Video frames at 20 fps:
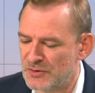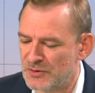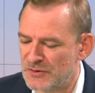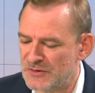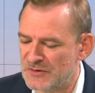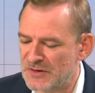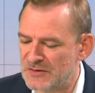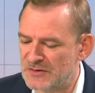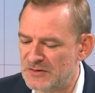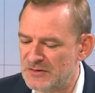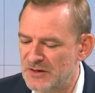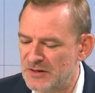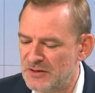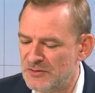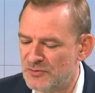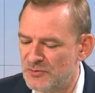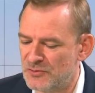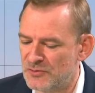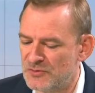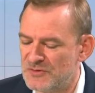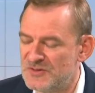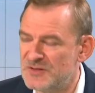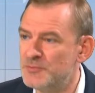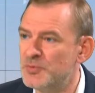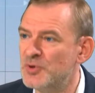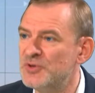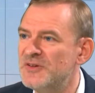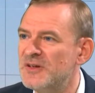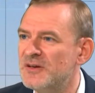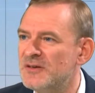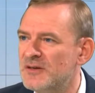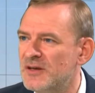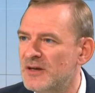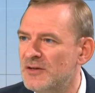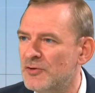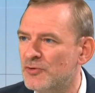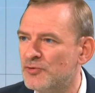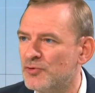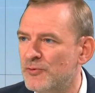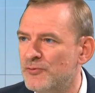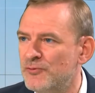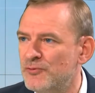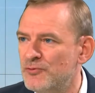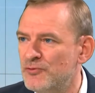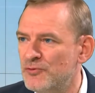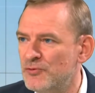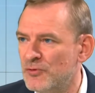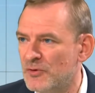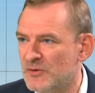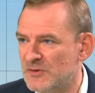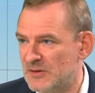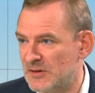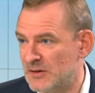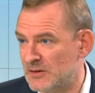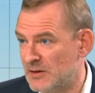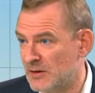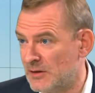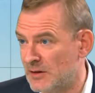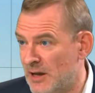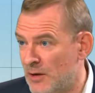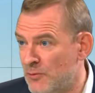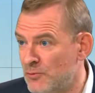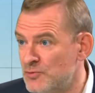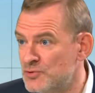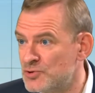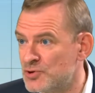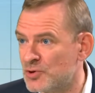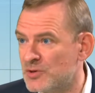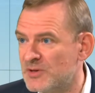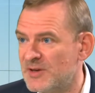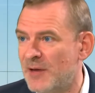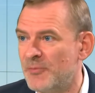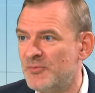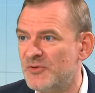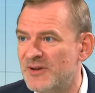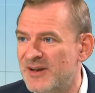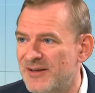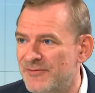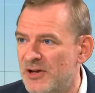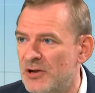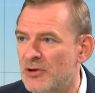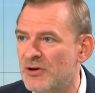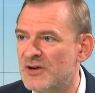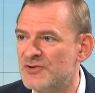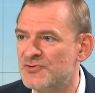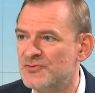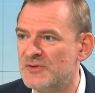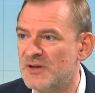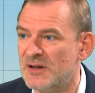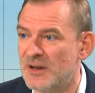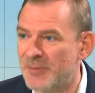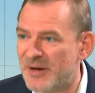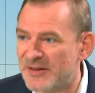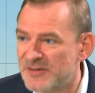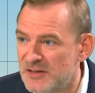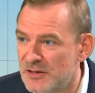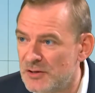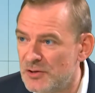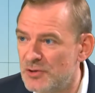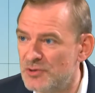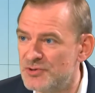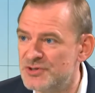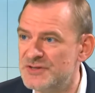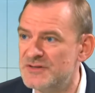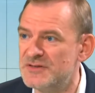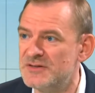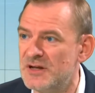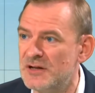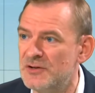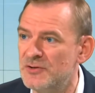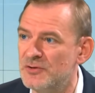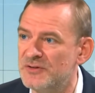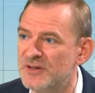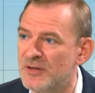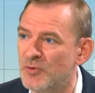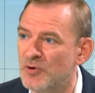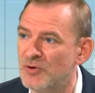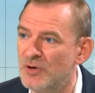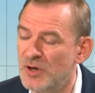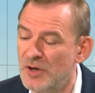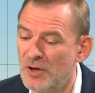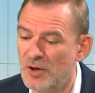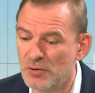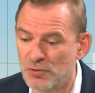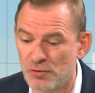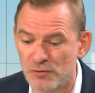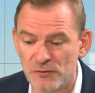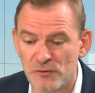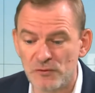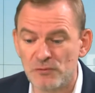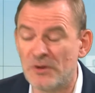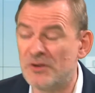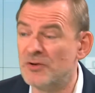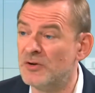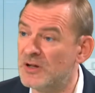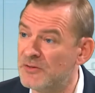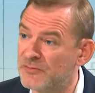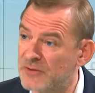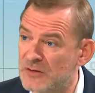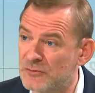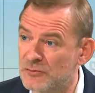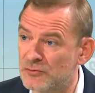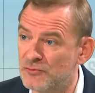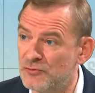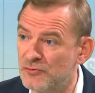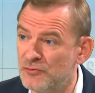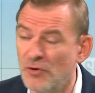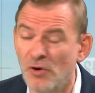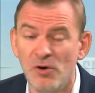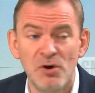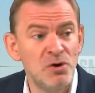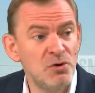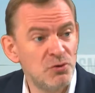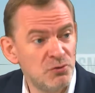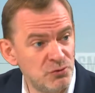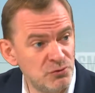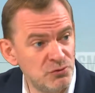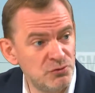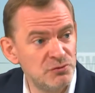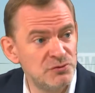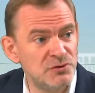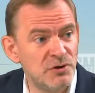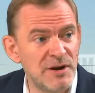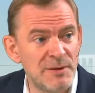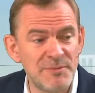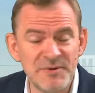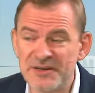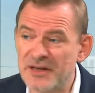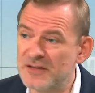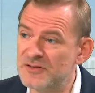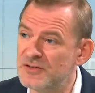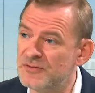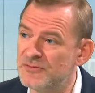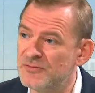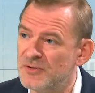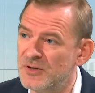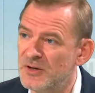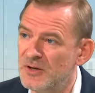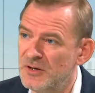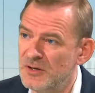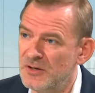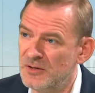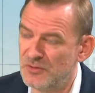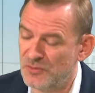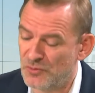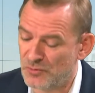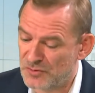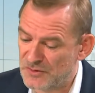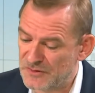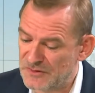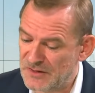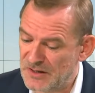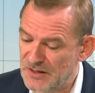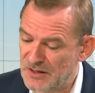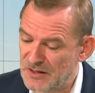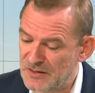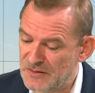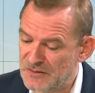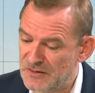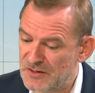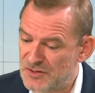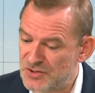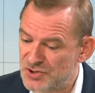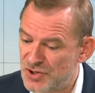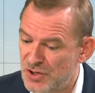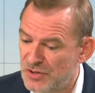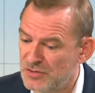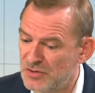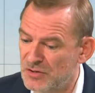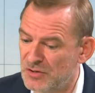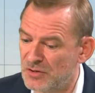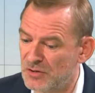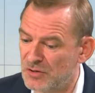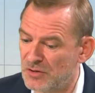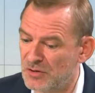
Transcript: cette idée d'hypothéquer notre futur, c'est-à-dire là où se capte la valeur ajoutée, la partie logicielle notamment, que ce soit dans l'infrastructure ou dans l'applicatif. Donc ces, jeunes